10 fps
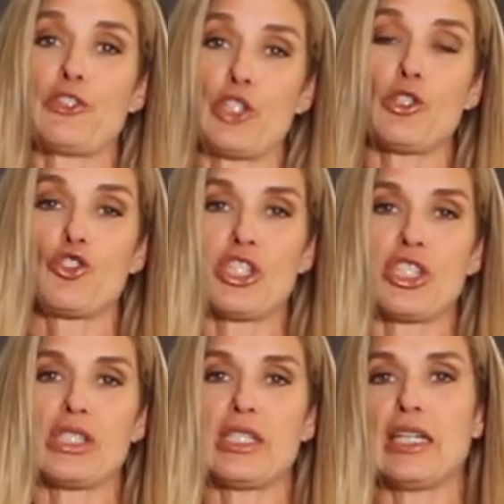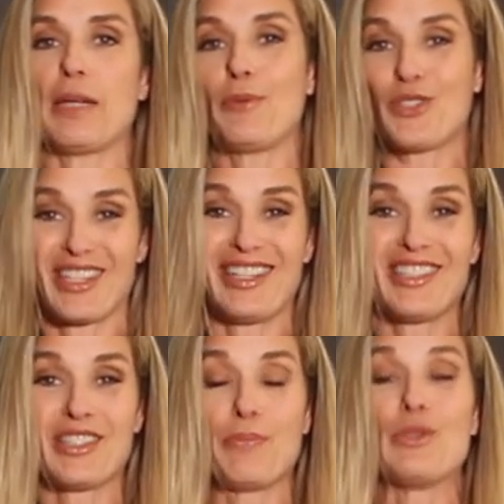facendoci sentire più,
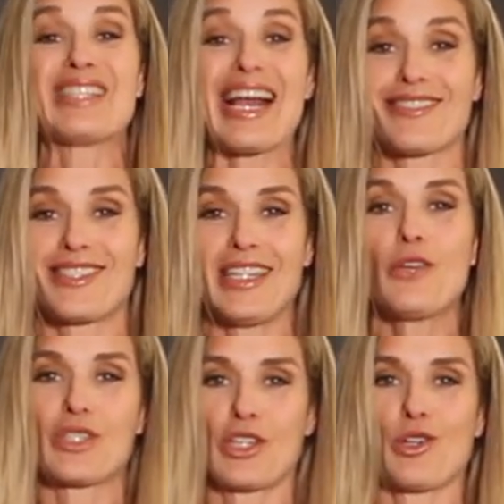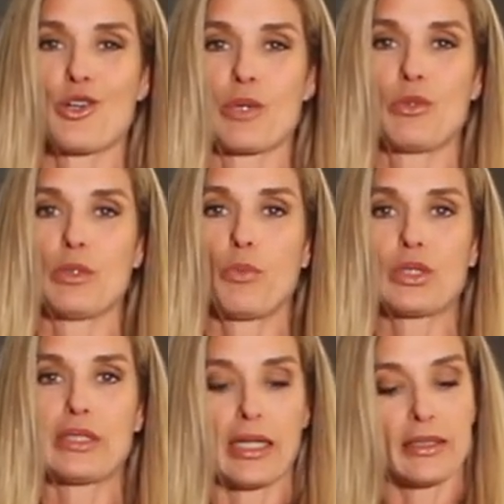più sazi, questa è una cosa molto
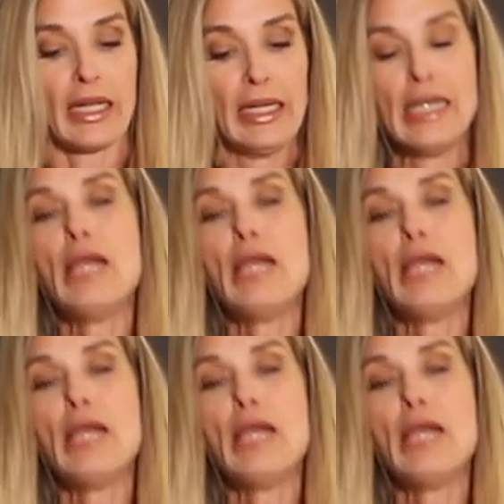importante,